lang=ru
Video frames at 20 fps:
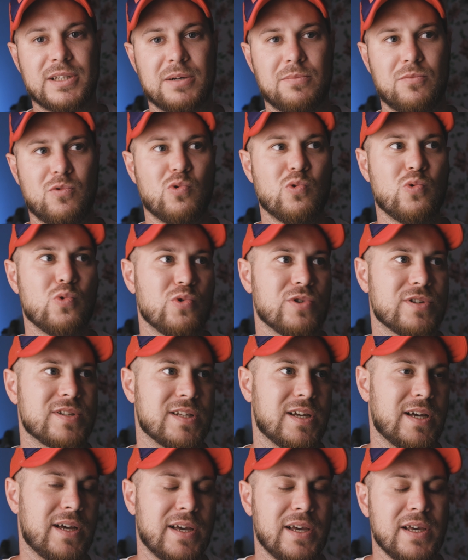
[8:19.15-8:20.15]
там
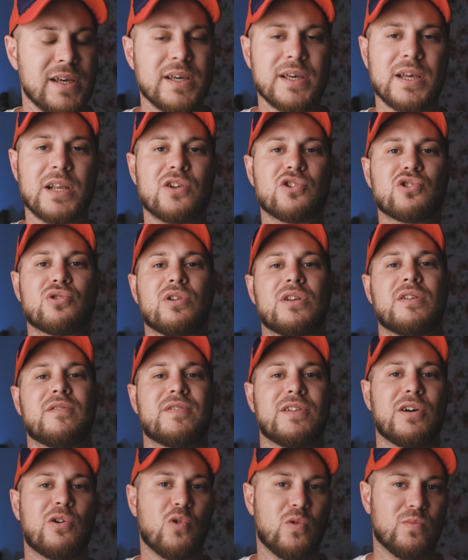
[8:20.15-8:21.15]
Урса или что-то
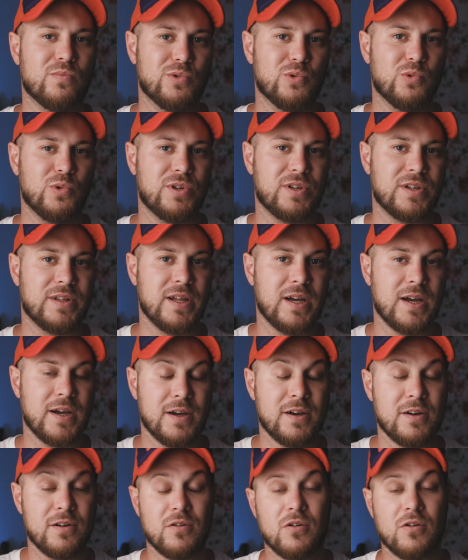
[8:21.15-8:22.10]
в таком духе, да.